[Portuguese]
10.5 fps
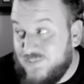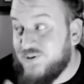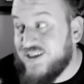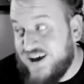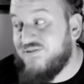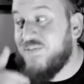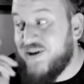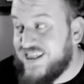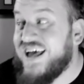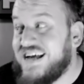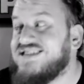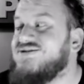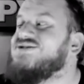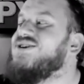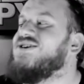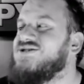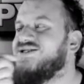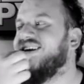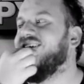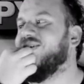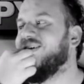Pois é, eu vou meter essa do histórico de
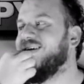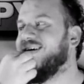treinador.